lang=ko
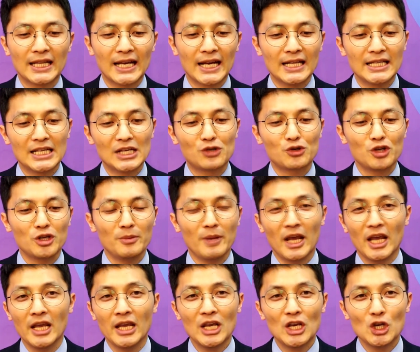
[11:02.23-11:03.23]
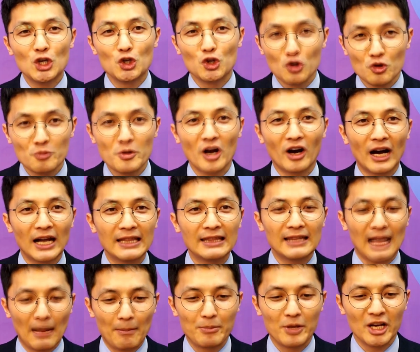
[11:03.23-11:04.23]
대한 예수님의 유명한
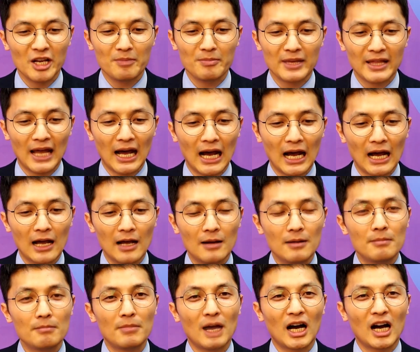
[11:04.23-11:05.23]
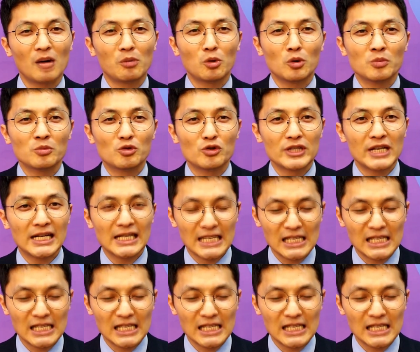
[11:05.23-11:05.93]
답변입니다. 마가복음 9장